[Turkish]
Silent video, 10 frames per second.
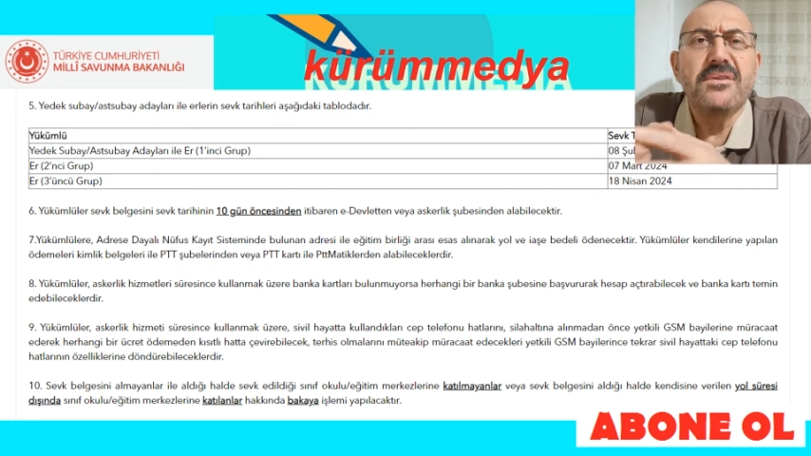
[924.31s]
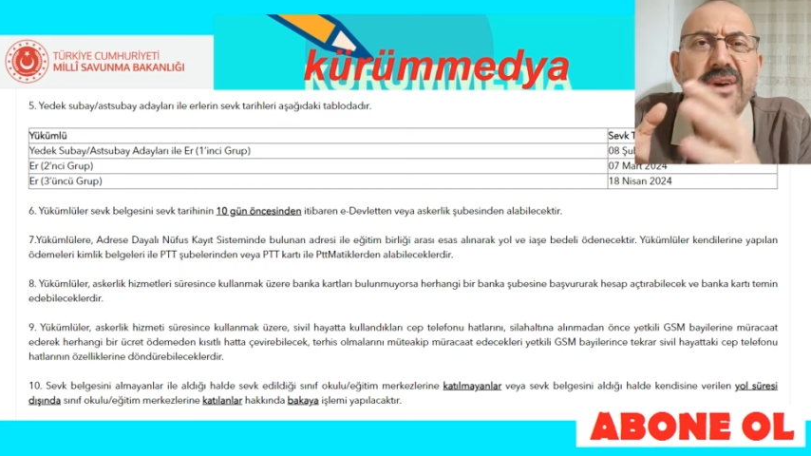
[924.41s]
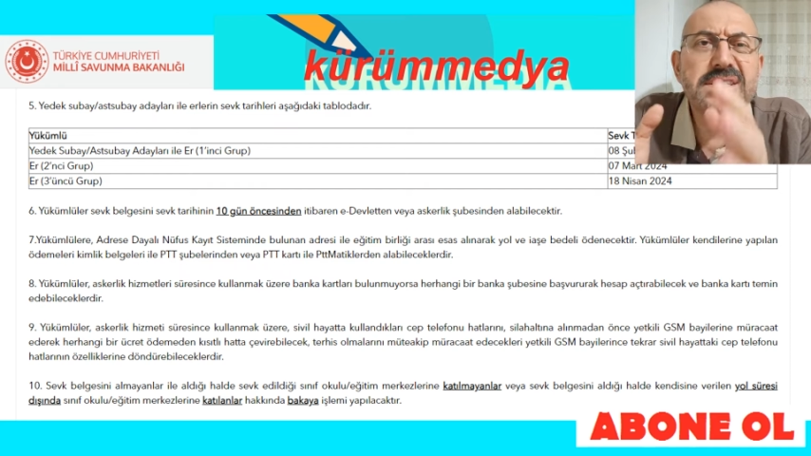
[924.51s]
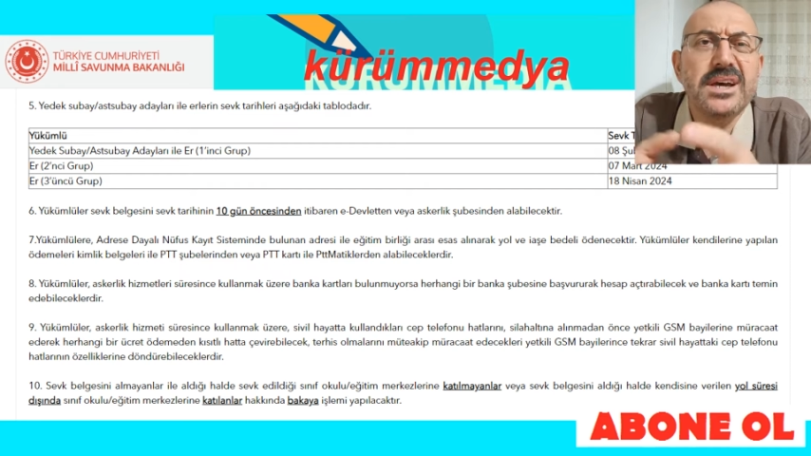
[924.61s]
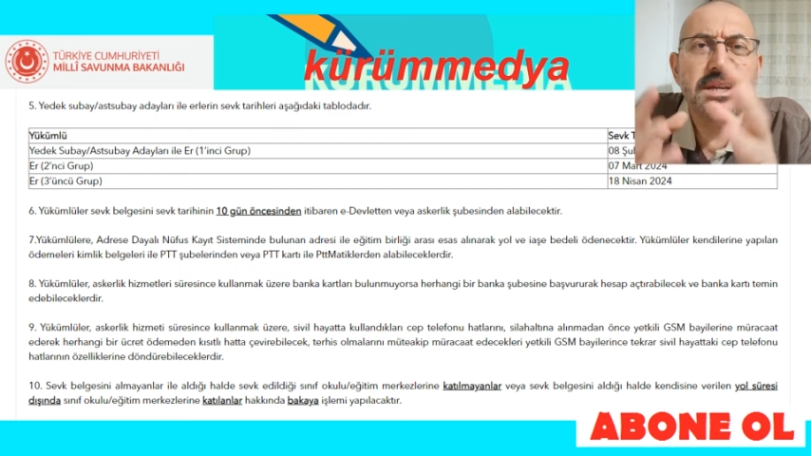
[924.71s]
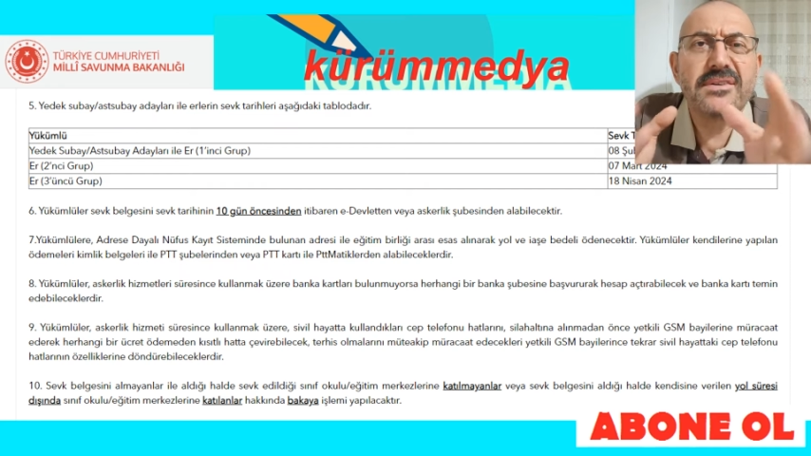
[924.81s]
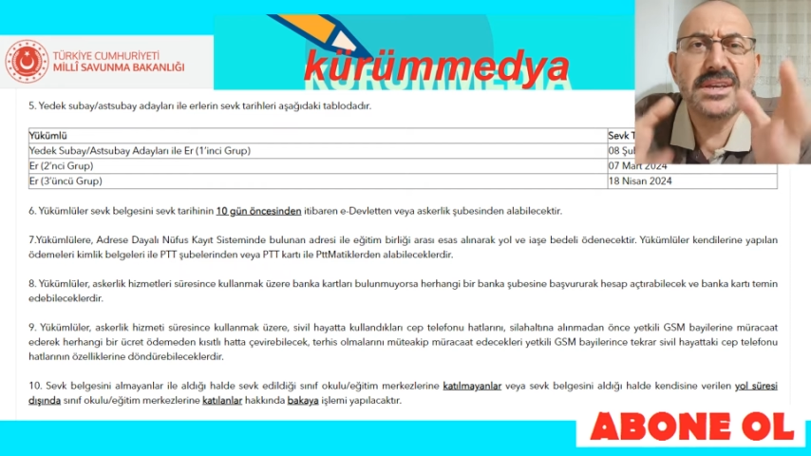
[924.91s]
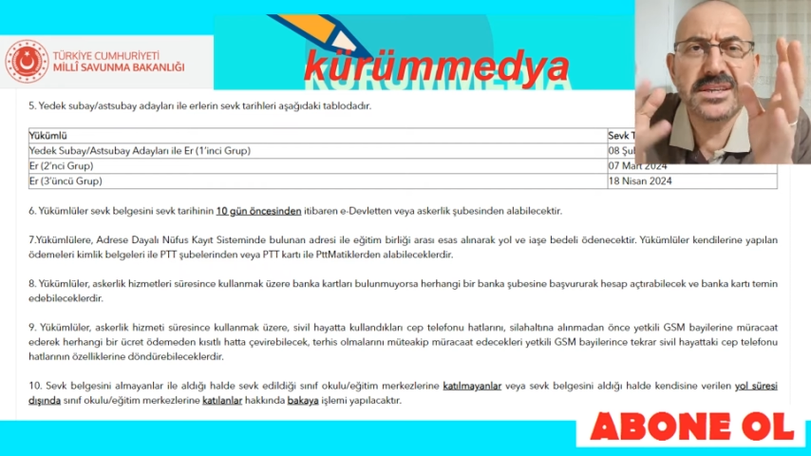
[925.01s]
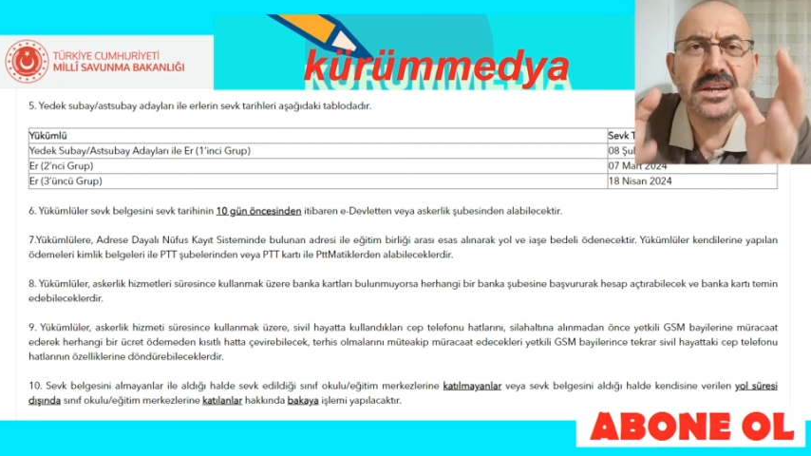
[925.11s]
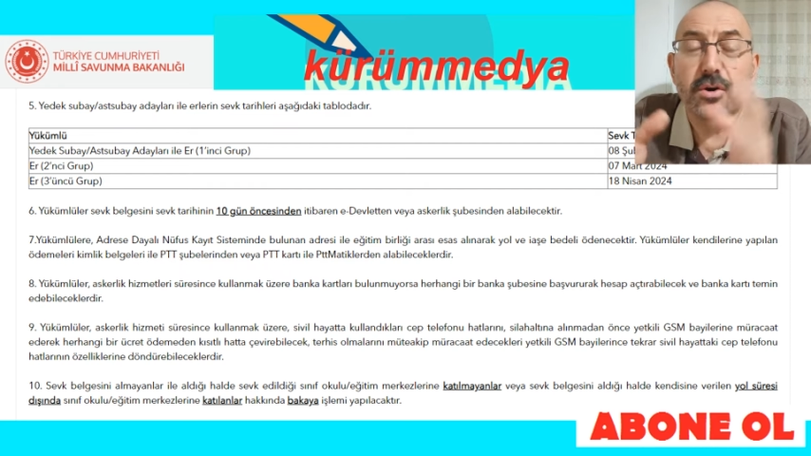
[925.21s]
vesaire
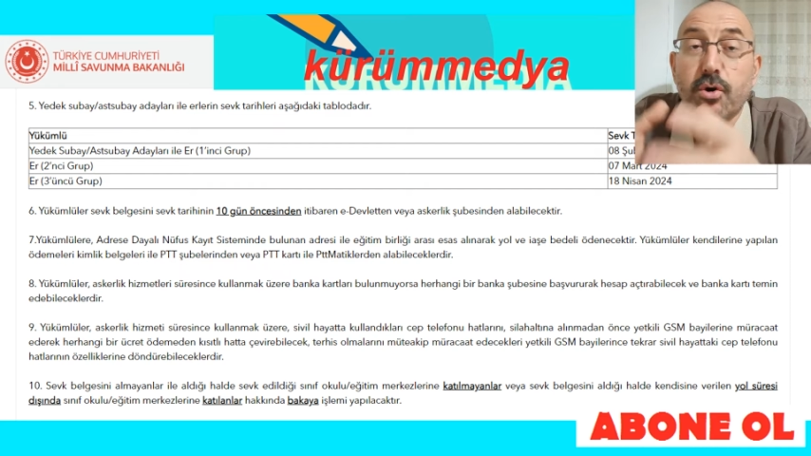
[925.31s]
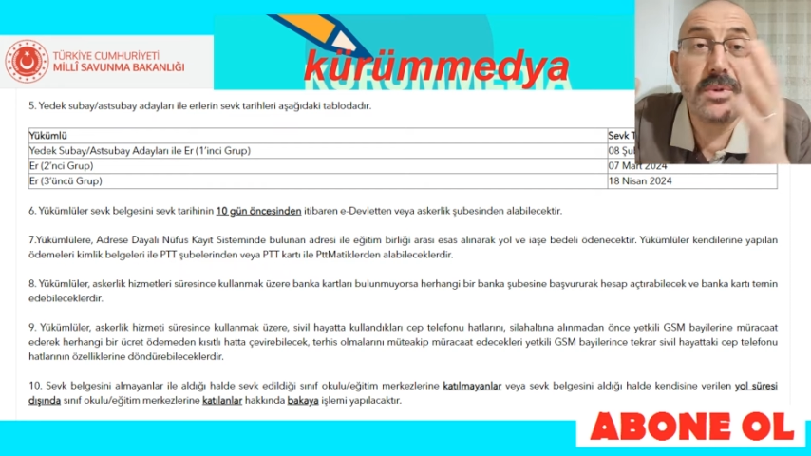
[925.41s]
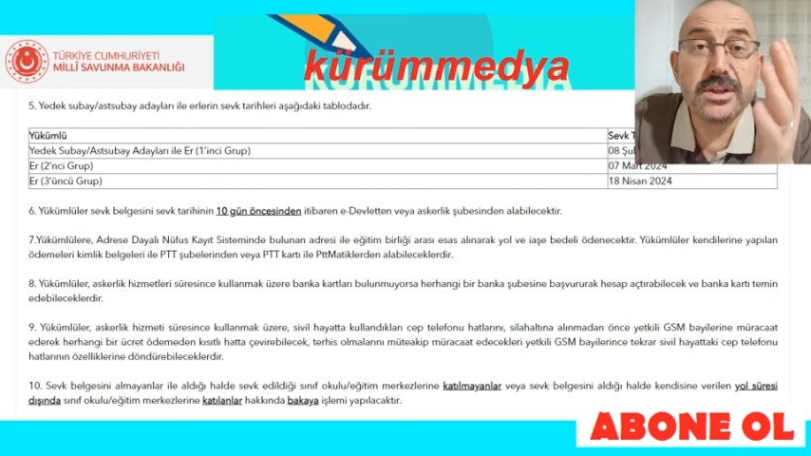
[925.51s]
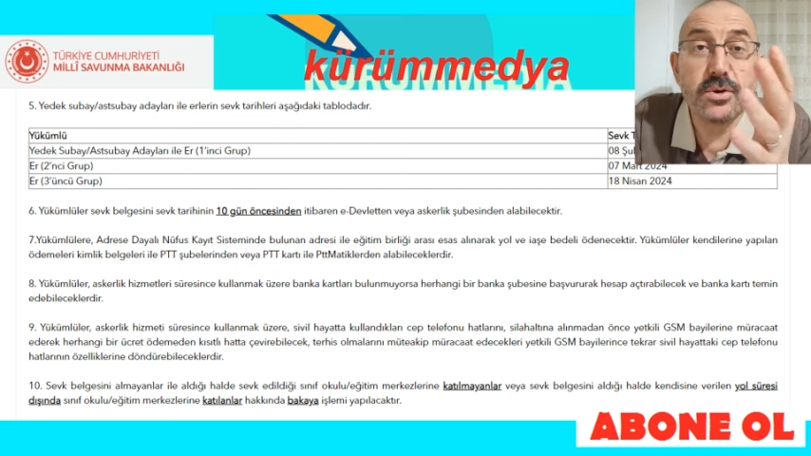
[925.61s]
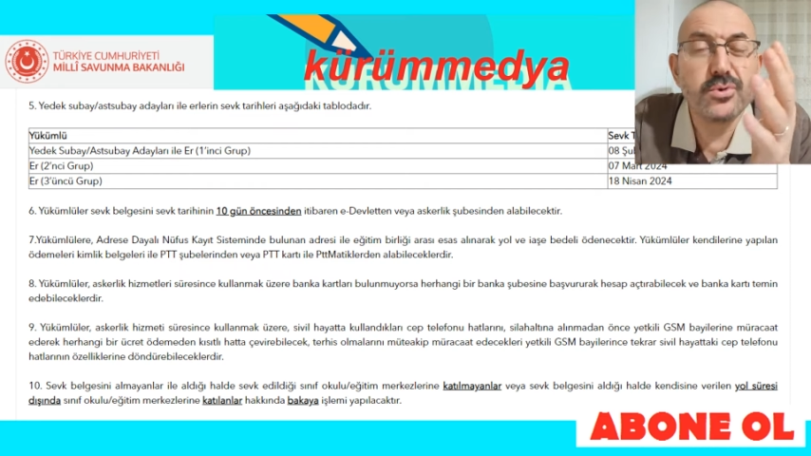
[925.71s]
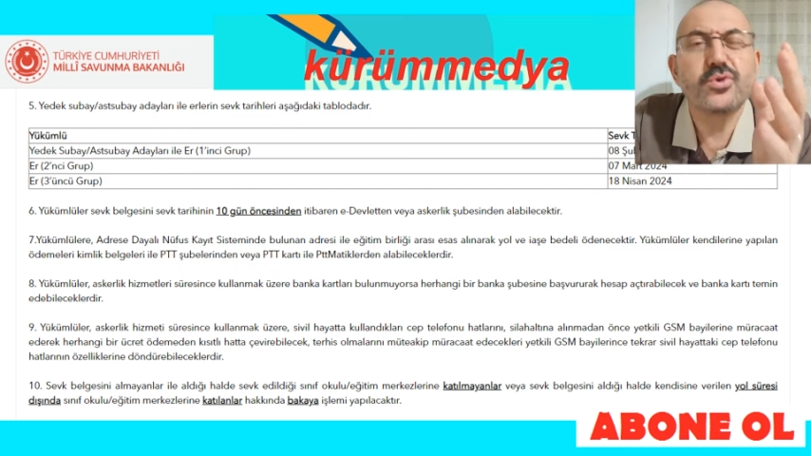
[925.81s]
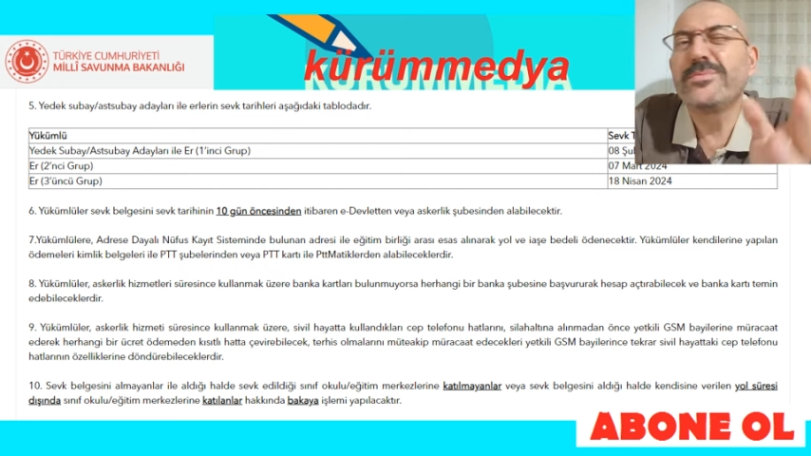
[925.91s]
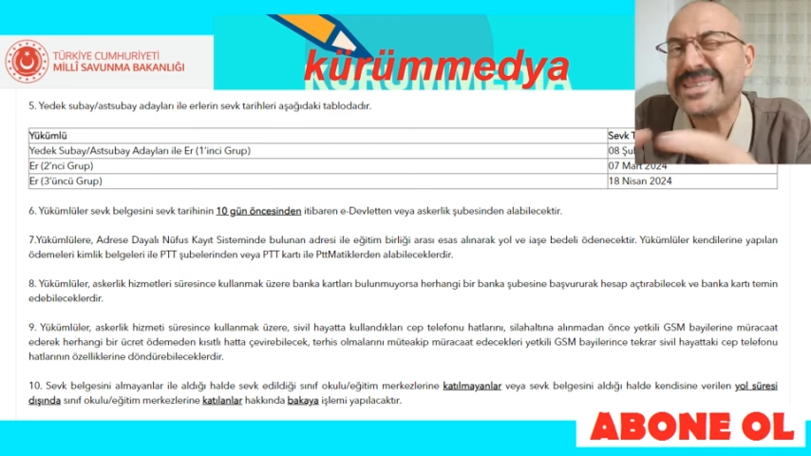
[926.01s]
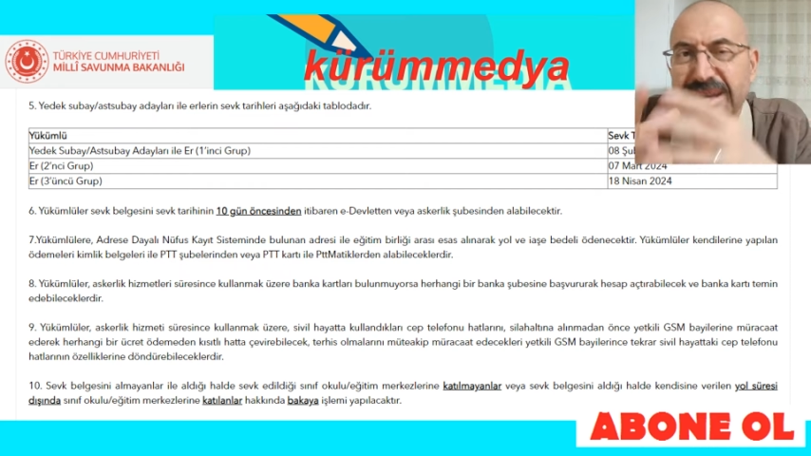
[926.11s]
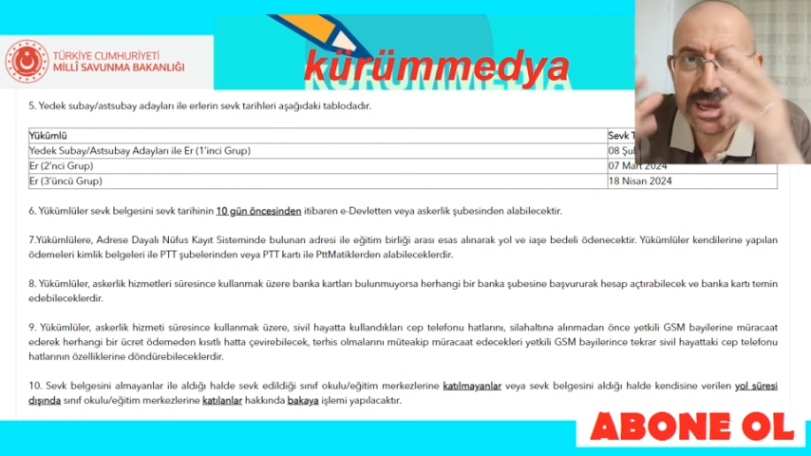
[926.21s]
vesaire komando
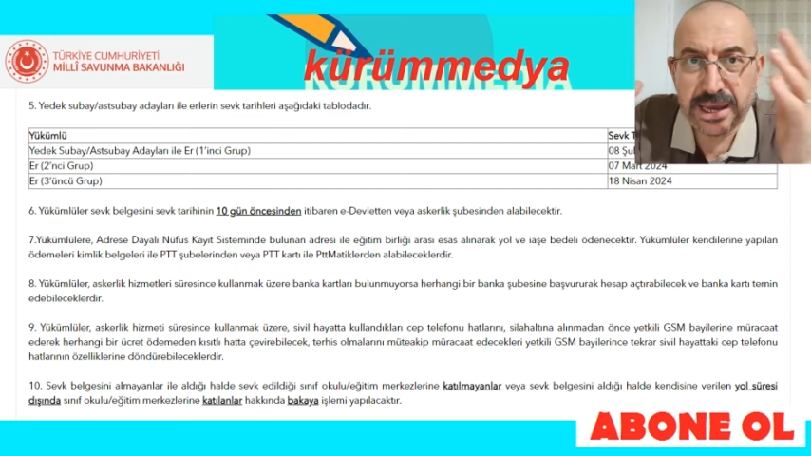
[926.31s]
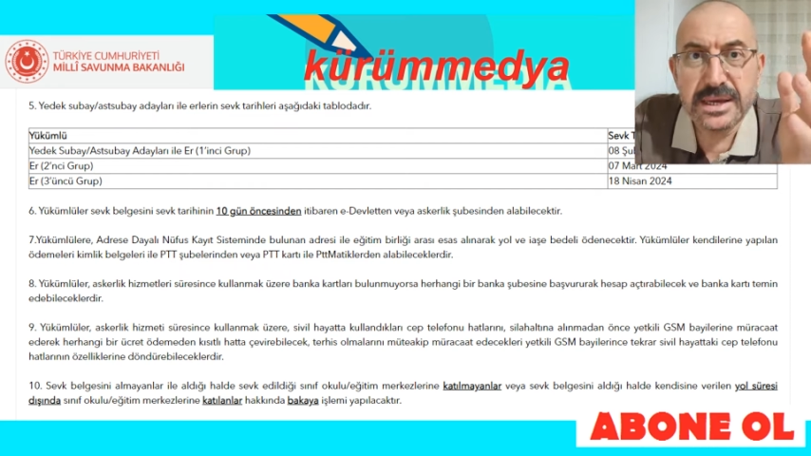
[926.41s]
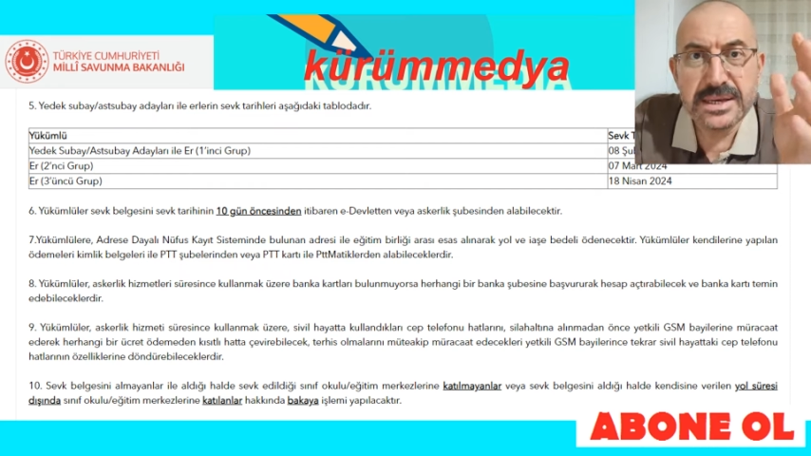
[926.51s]
musun mesela.